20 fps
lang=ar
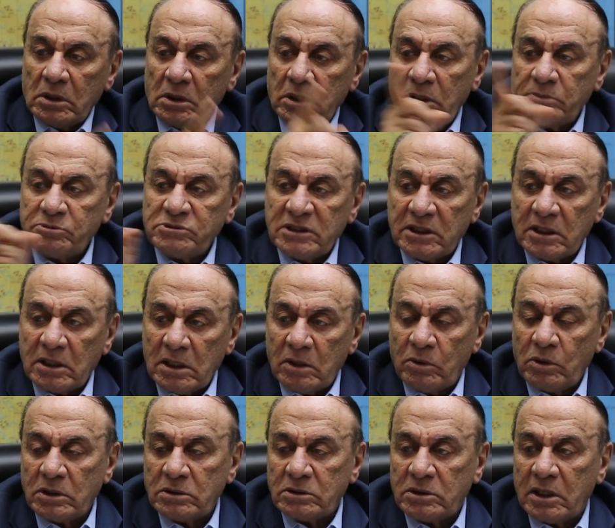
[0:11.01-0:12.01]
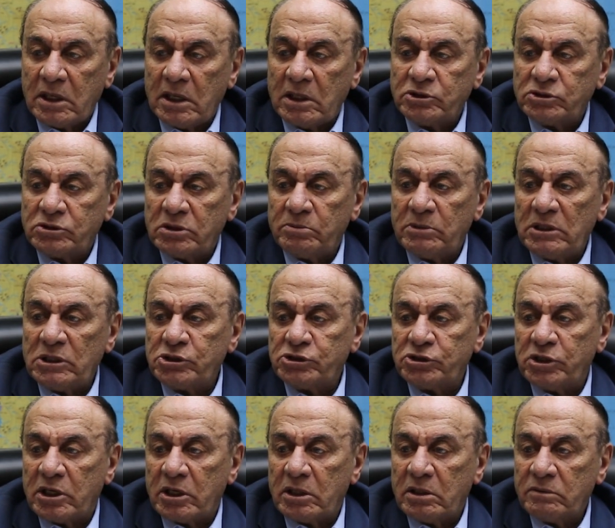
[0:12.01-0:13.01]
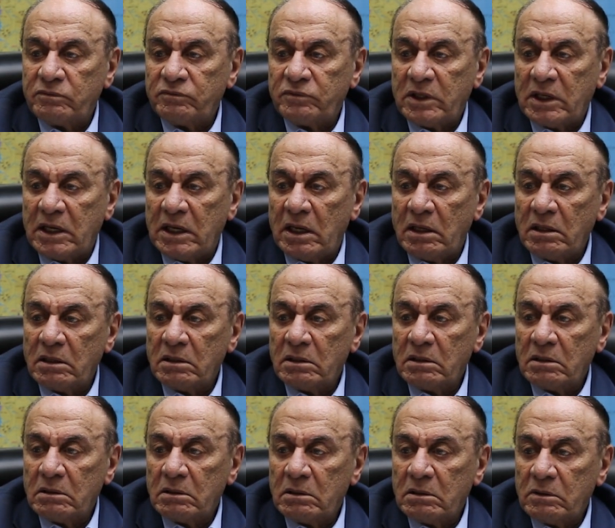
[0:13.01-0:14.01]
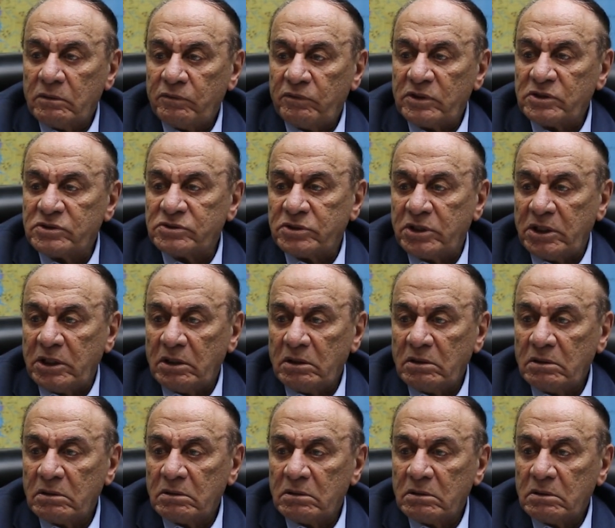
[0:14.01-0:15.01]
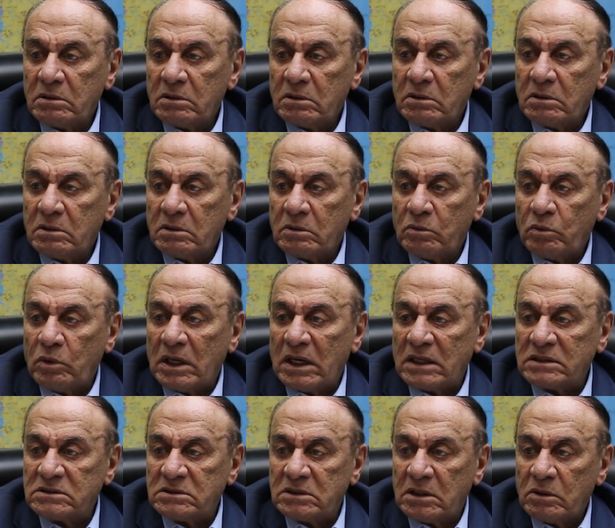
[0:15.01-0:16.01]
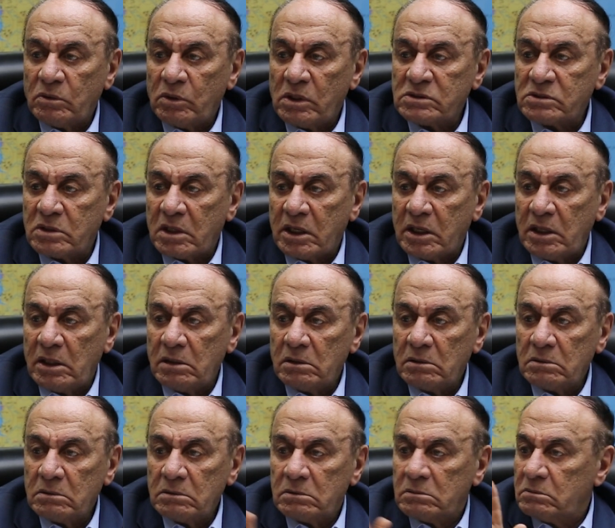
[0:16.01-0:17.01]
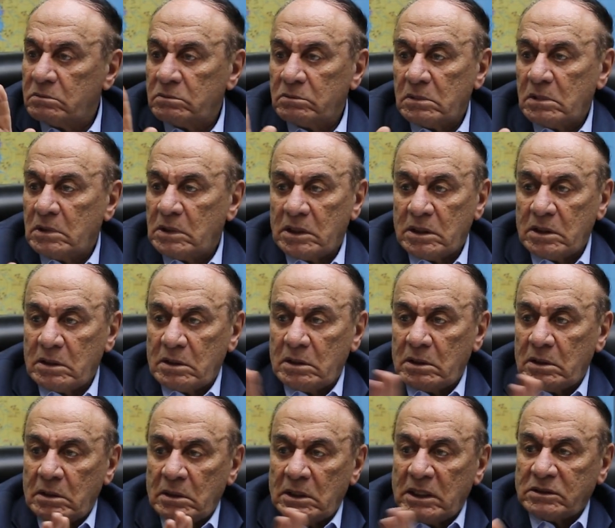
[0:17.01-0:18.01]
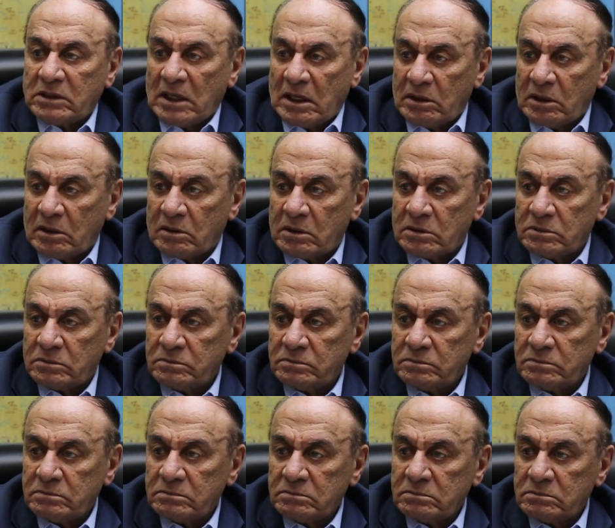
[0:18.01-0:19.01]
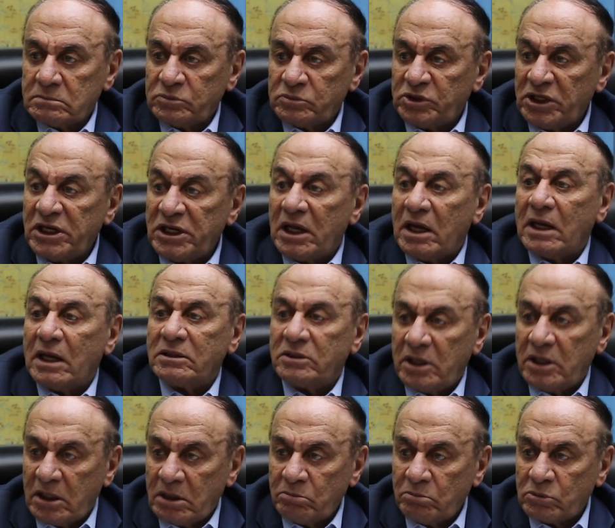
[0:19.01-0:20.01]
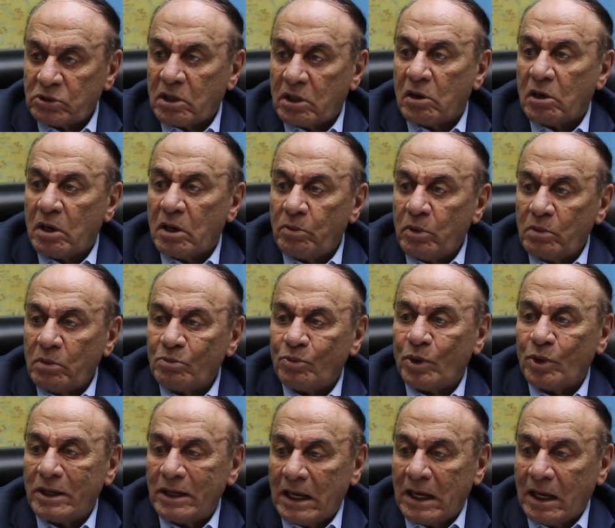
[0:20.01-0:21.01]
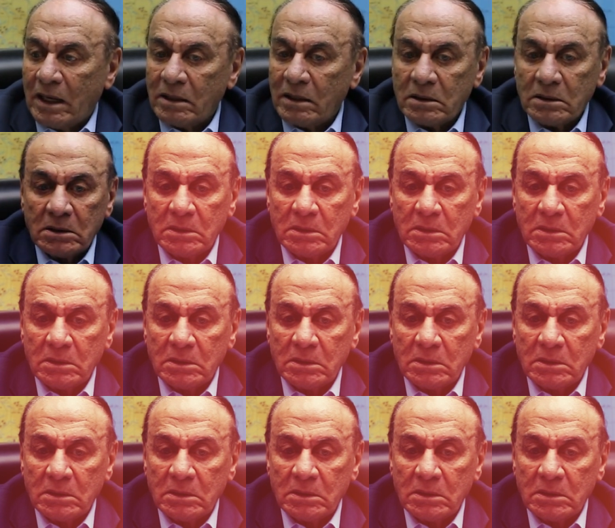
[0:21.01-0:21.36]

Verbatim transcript: نمسك الأول اتجاه الشمالي الشرقي اتجاه فلسطين وغزة وإسرائيل لا تعليق الدنيا قد إيه متكهربة مولعة